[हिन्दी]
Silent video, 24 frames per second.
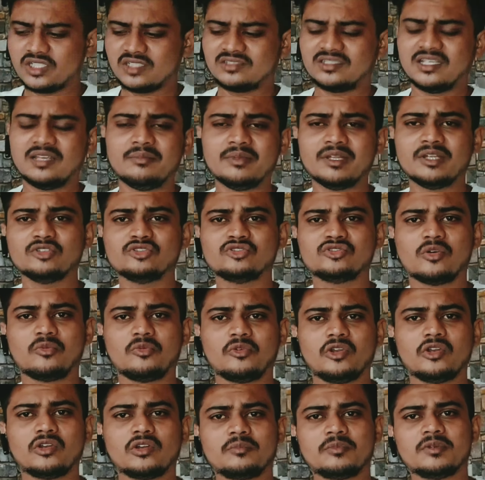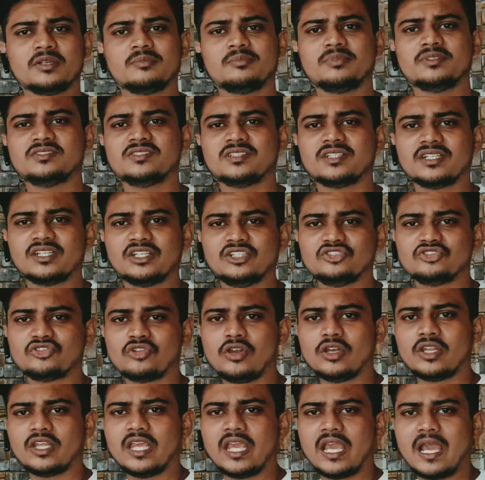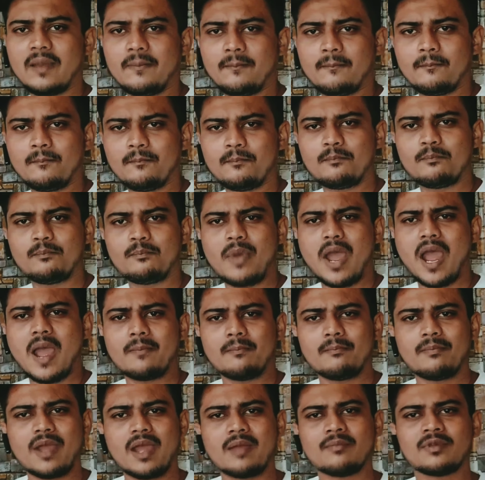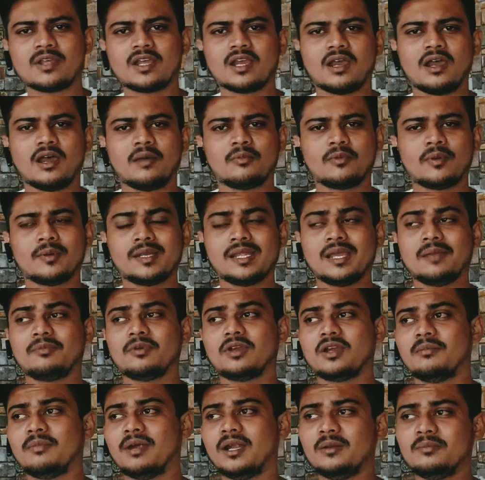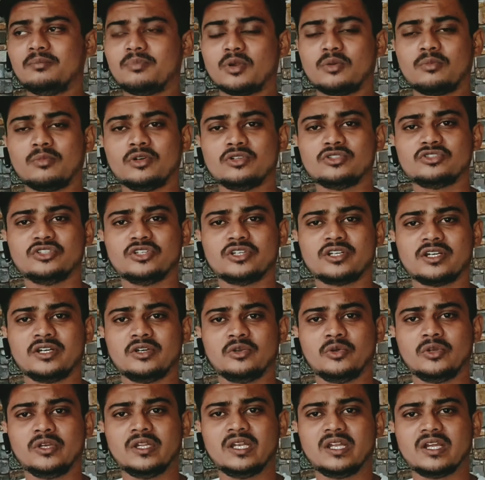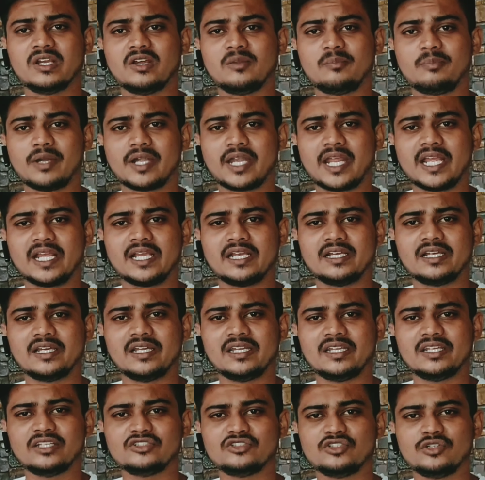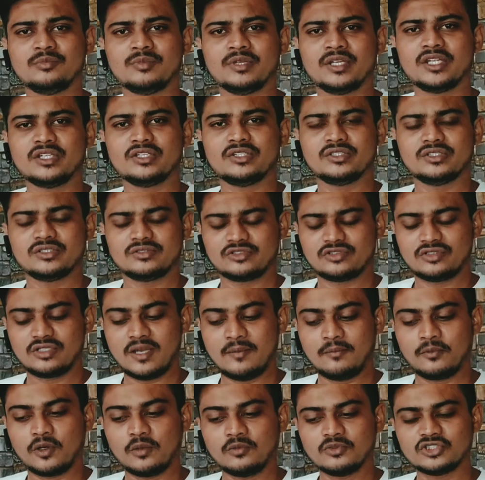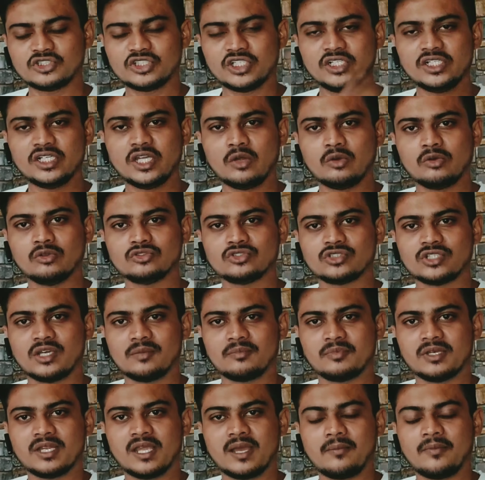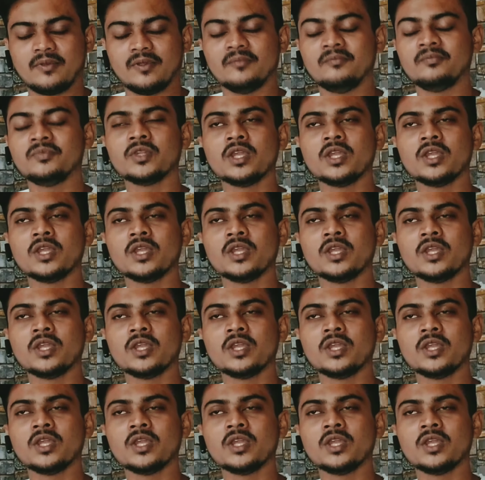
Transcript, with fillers: जैसे ही मैंने उस सॉफ्टवेयर को अपने पीसी के इंस्टॉल किया पैम पैम का अपने आप कमांड प्रोमोट जो रन होने लगा फटाक करके जो मेरे लैपटॉप शट डाउन हो जाएगा अपने आप ही